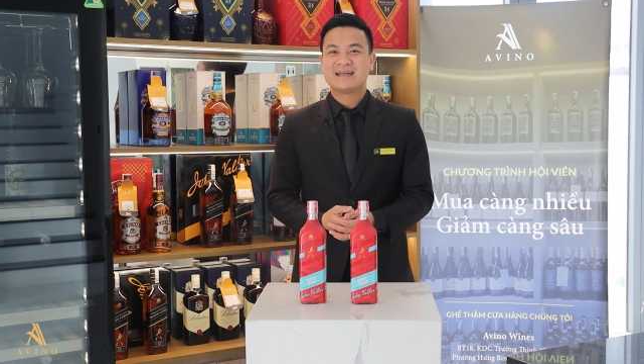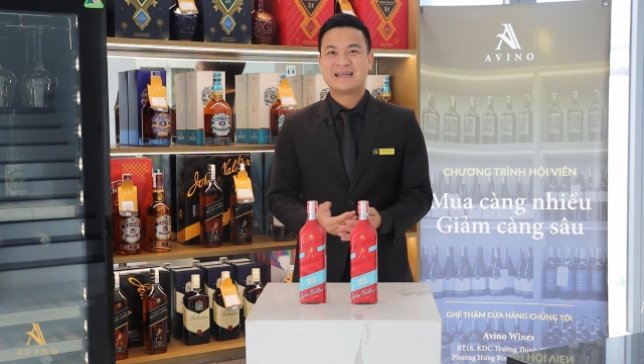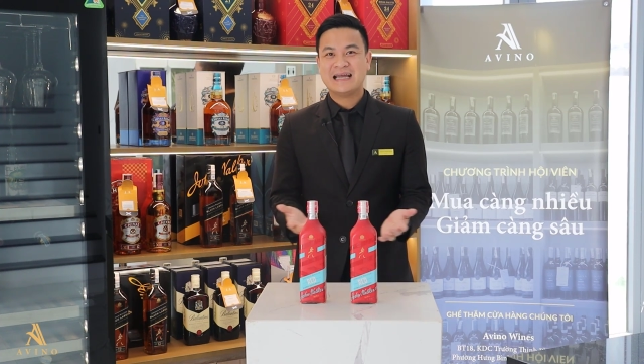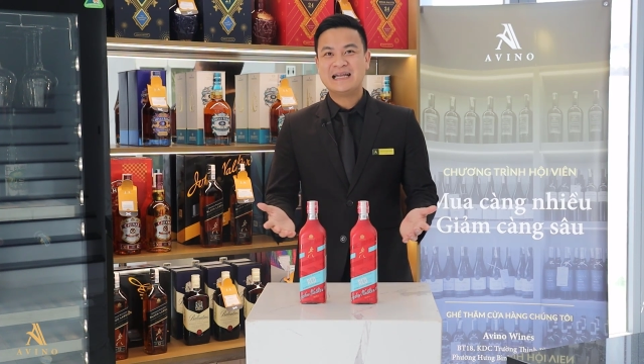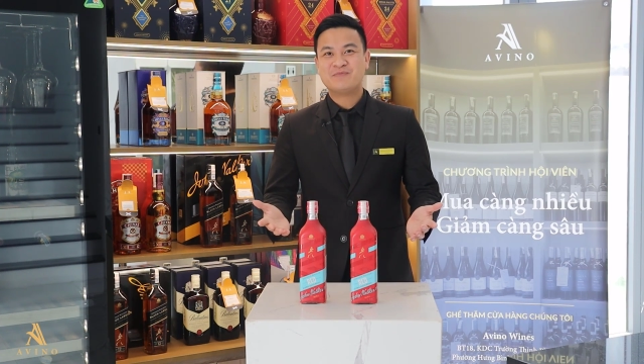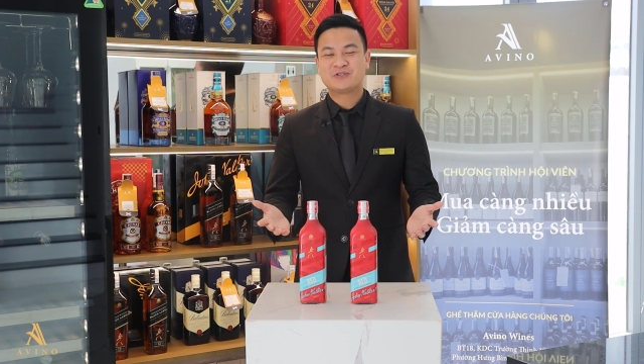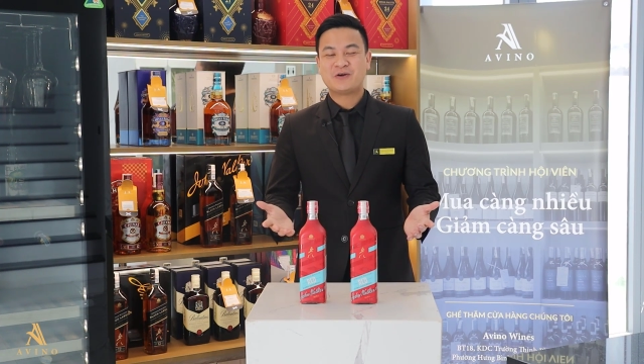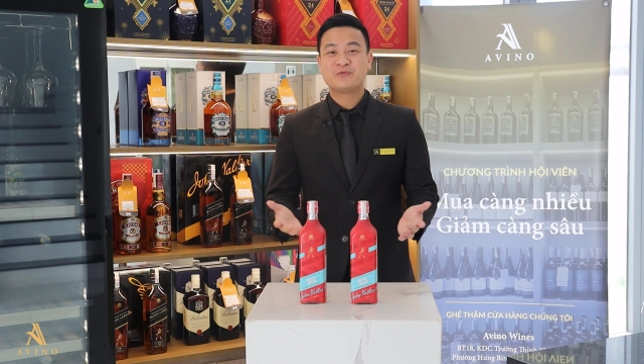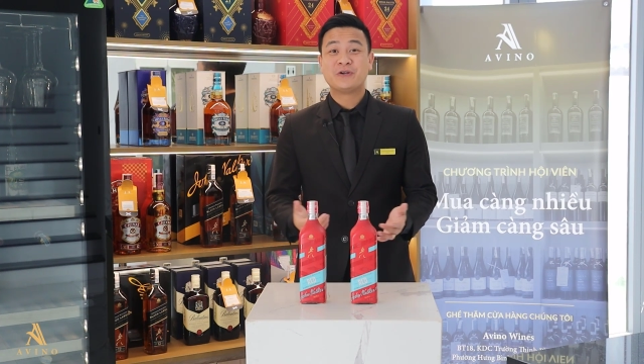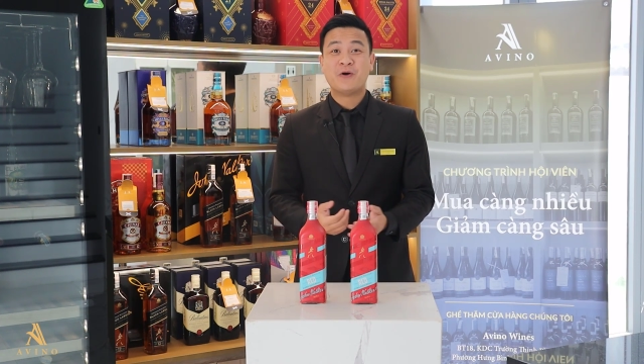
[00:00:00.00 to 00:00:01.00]
Đây là một
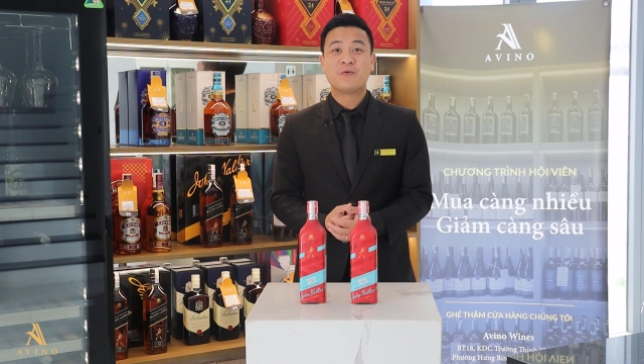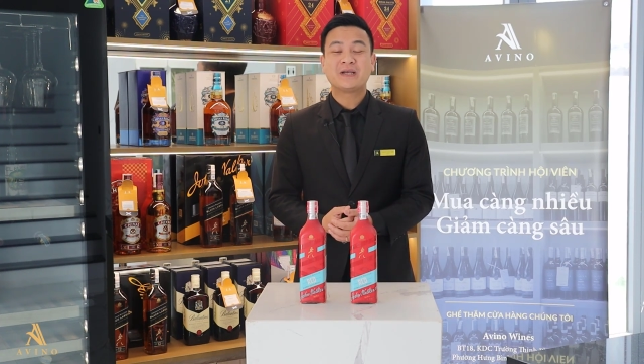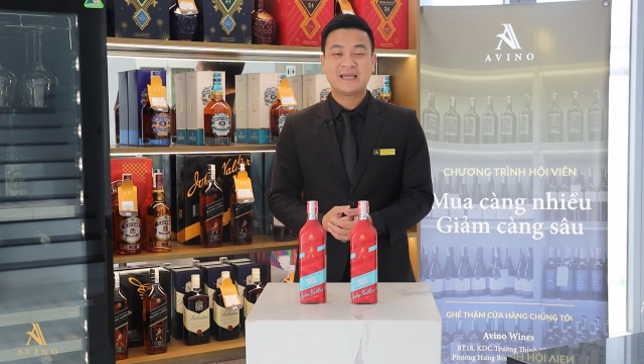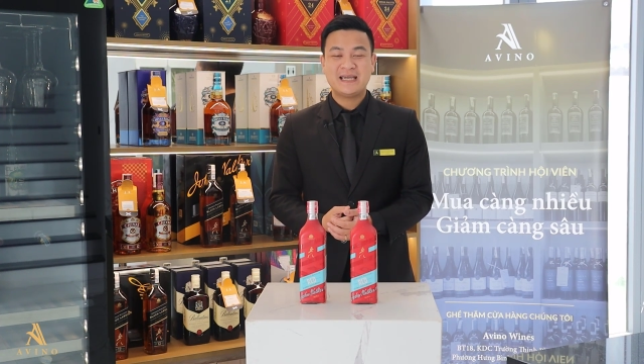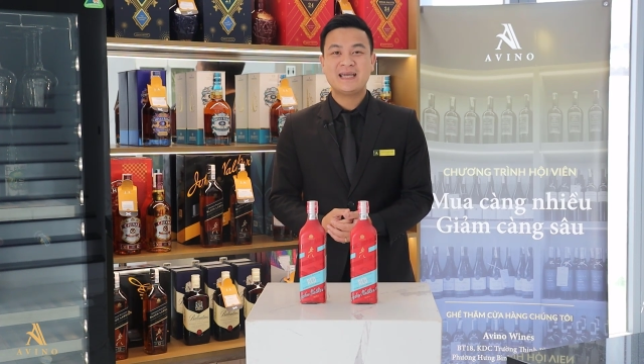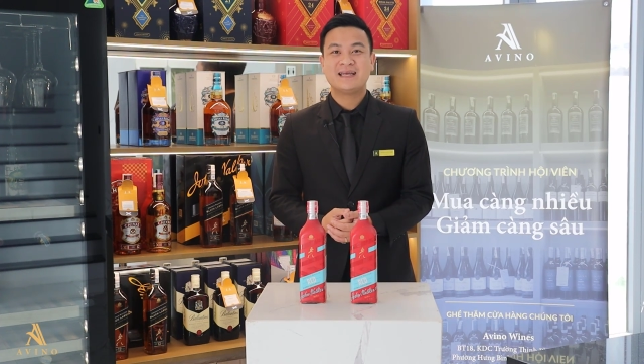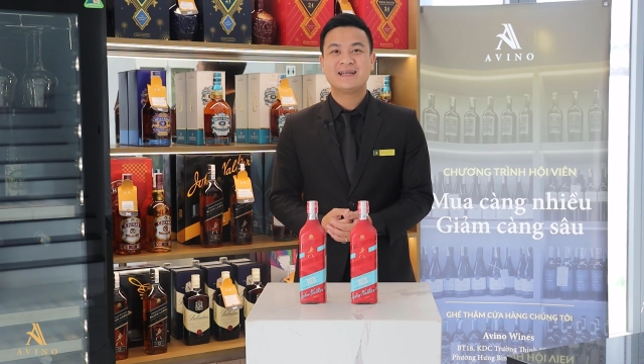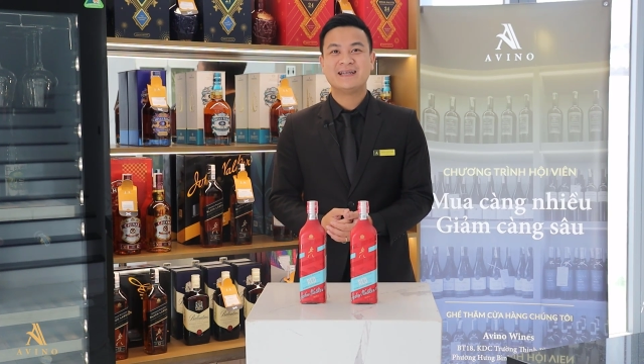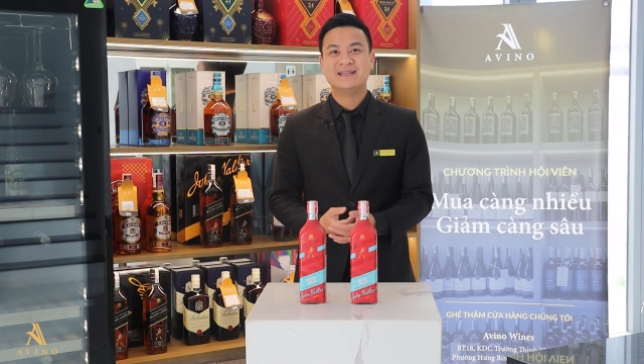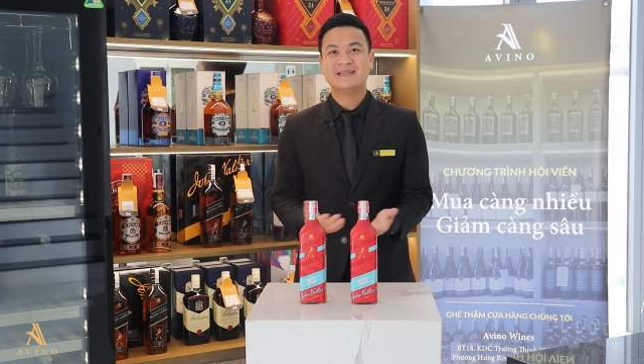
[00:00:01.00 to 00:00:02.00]
dòng rượu whisky
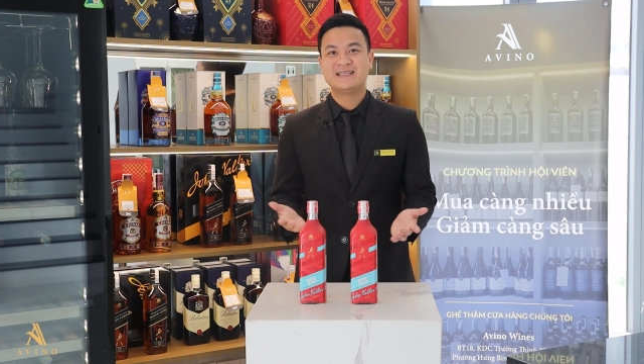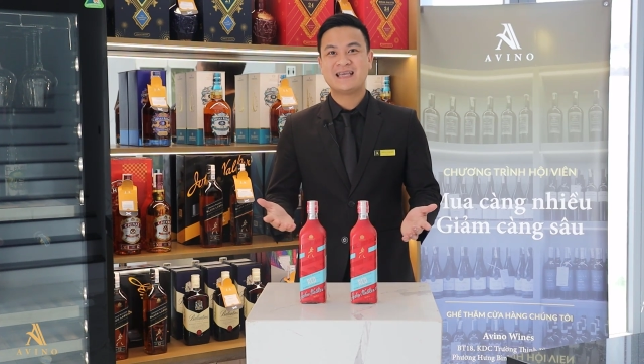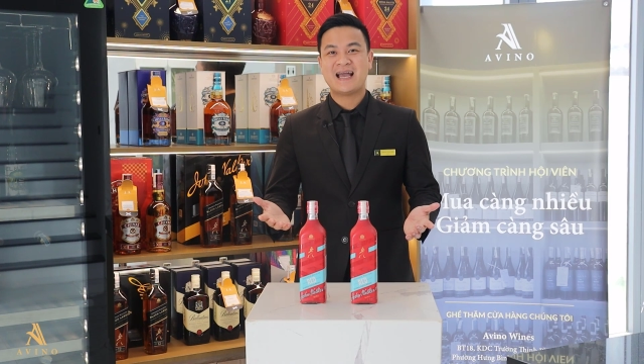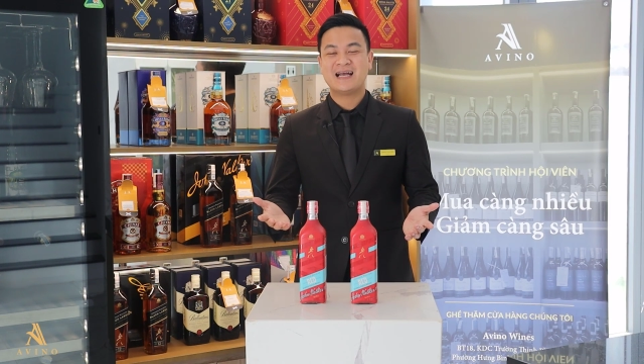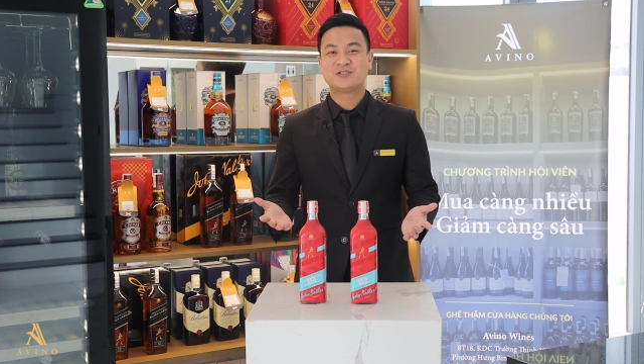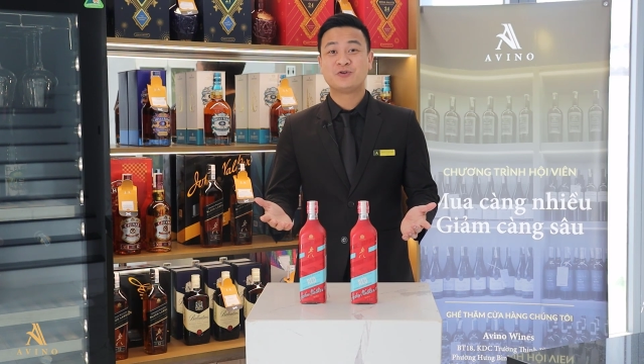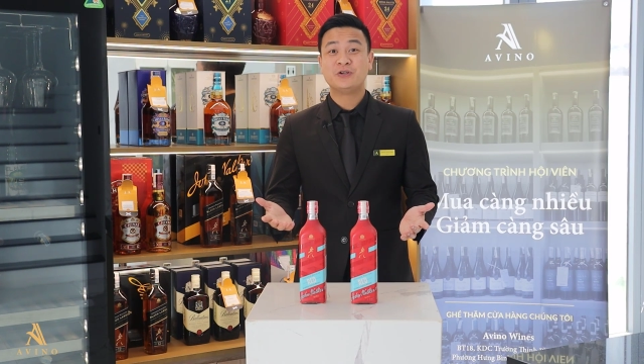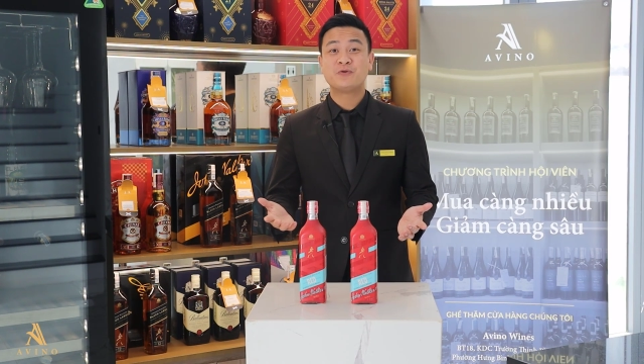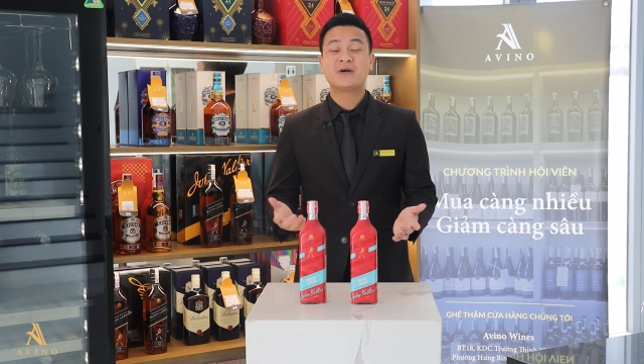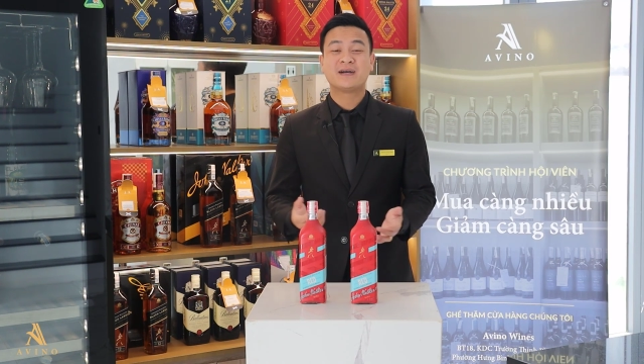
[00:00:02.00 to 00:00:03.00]
đến từ nhà
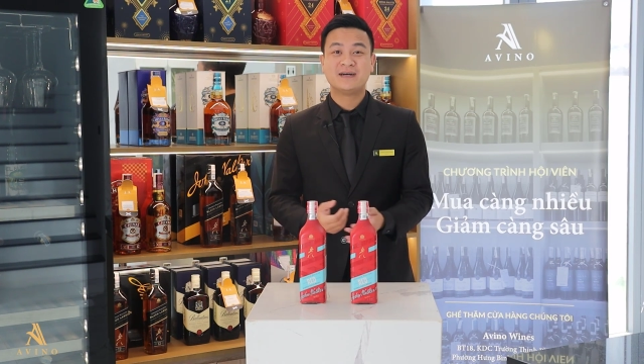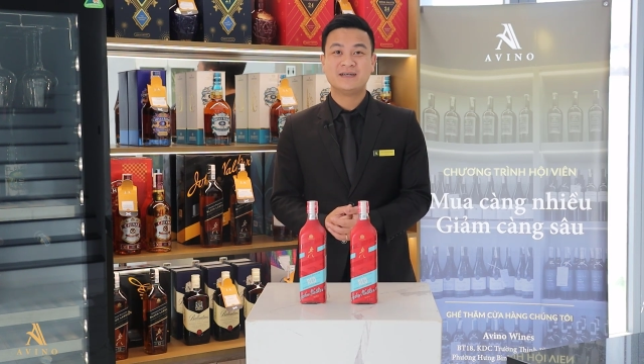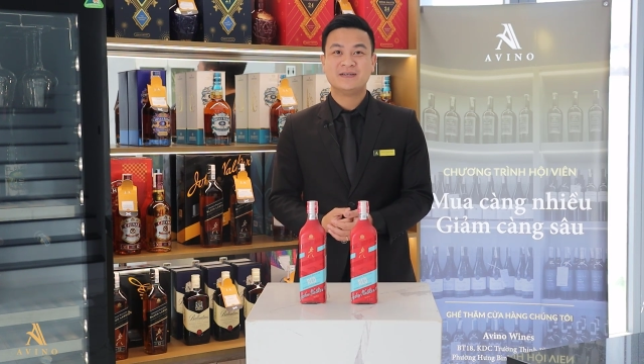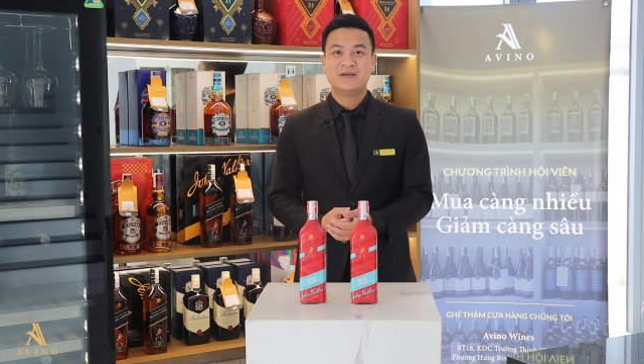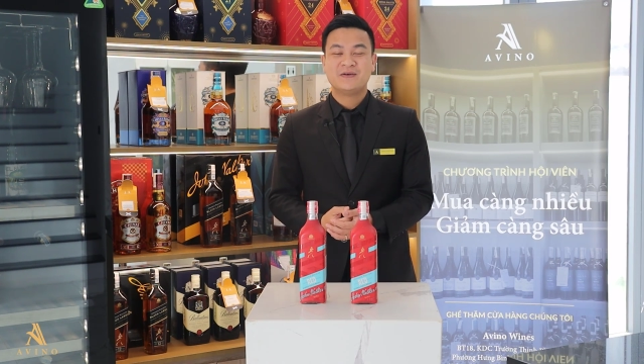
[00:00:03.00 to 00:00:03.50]
Johnny Walker